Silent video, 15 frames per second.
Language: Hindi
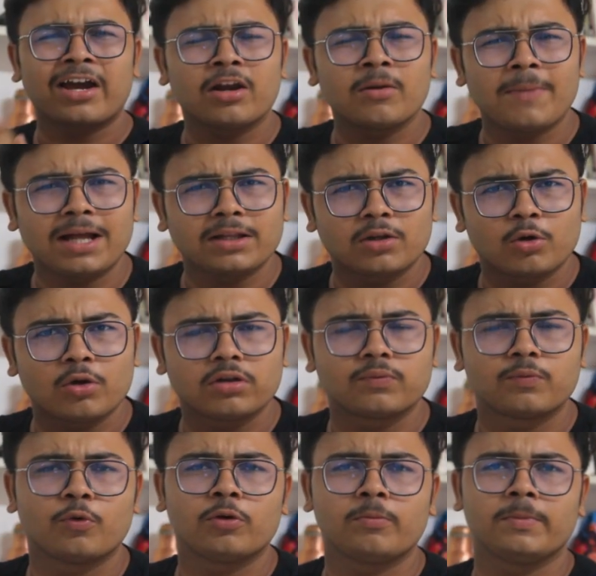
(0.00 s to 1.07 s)
अगर हम बात करो
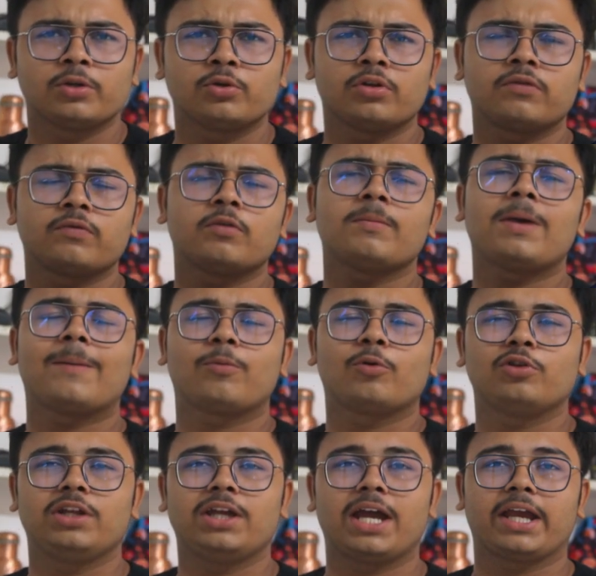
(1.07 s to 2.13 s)
इस फोन में तो इस फोन में
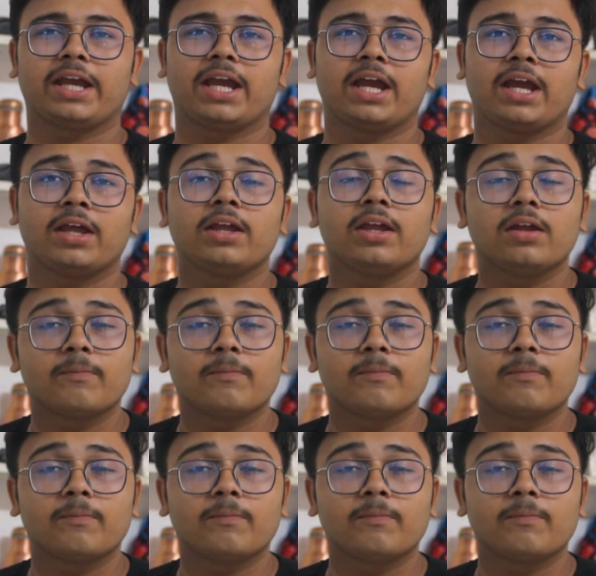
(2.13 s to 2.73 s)
आपको दिया गया है